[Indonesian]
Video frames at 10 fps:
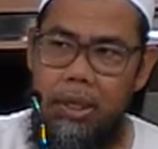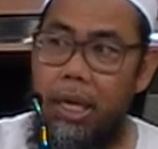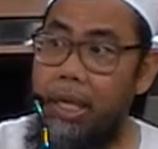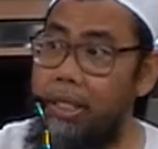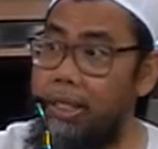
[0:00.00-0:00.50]

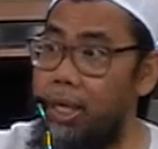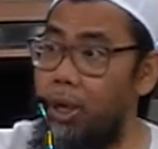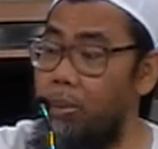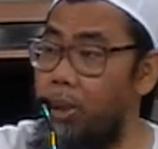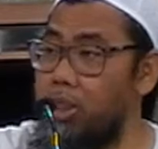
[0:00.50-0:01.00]
Ya
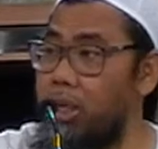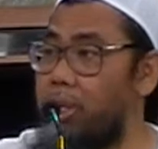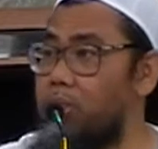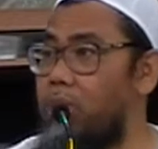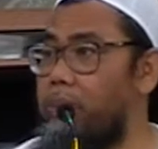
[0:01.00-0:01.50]
izin ngomong
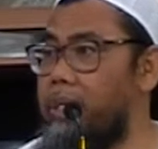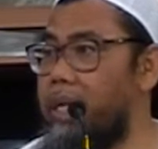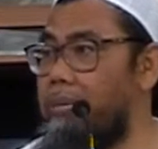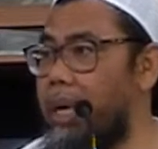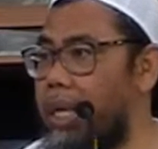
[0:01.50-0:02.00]
sama
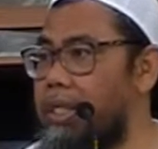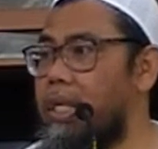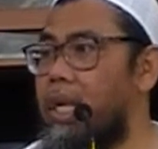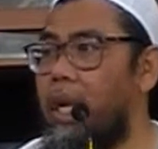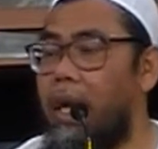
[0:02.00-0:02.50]
suaminya
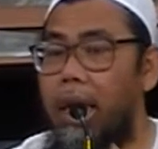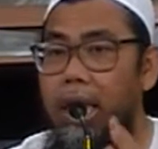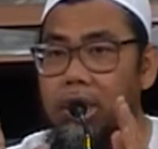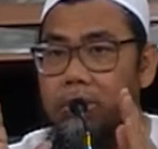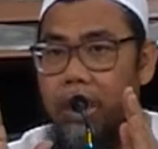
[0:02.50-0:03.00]
mas,
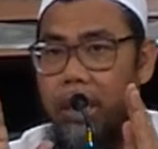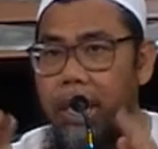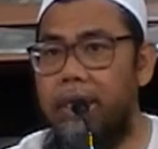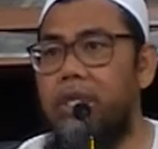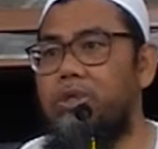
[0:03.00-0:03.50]
ini
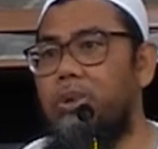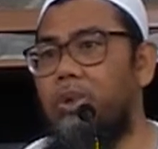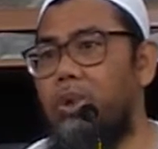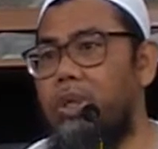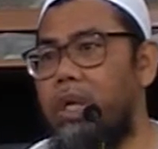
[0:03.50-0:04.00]
sebagiannya
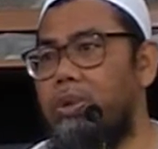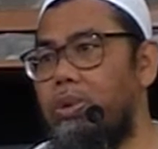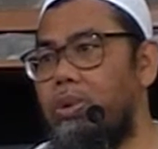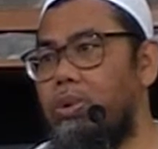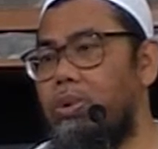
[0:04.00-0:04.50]
sebetulnya
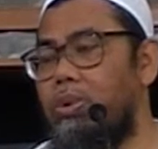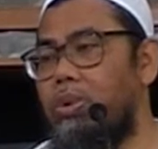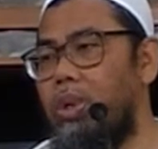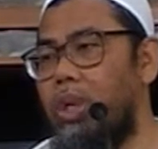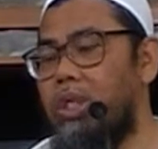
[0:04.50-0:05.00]
dulu
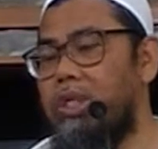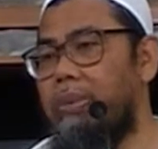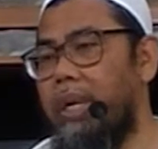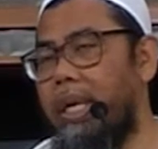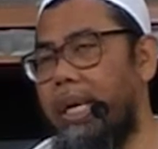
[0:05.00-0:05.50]

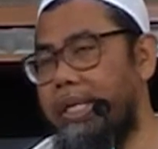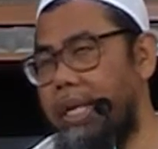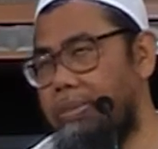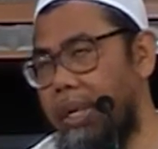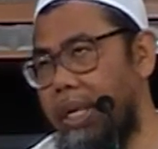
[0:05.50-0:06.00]

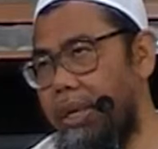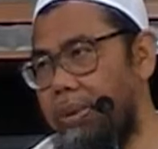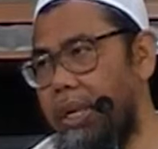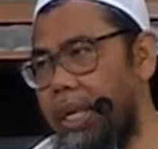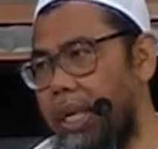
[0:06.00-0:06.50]
sebagiannya
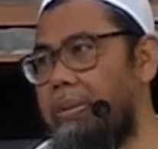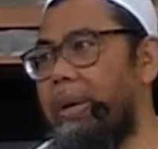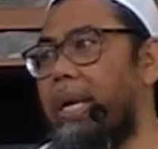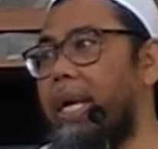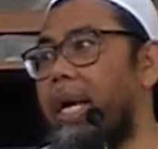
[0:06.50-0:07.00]
begini-begini
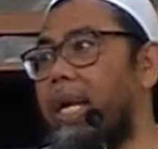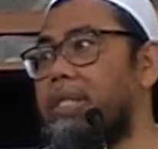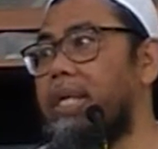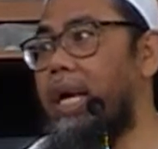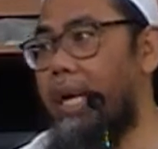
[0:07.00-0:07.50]
gimana
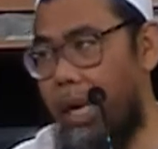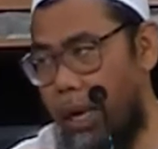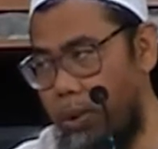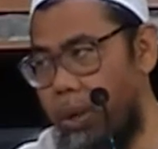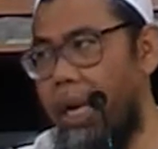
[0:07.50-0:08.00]
ikhlas enggak? ya
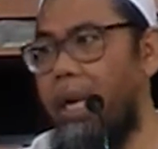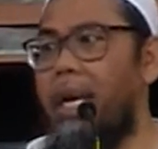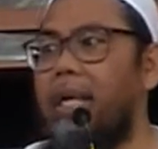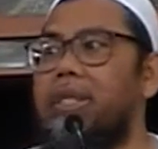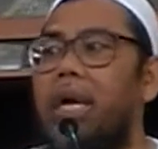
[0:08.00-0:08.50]
kalau udah
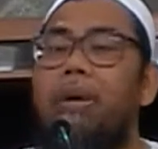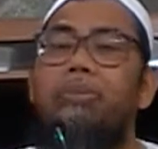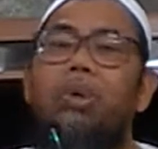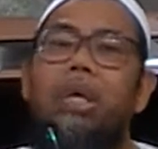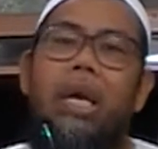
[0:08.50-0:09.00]
ikhlas
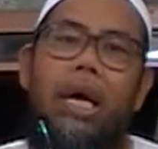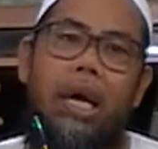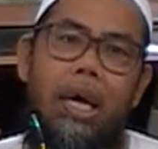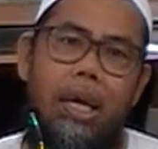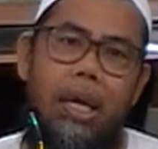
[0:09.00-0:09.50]
alhamdulillah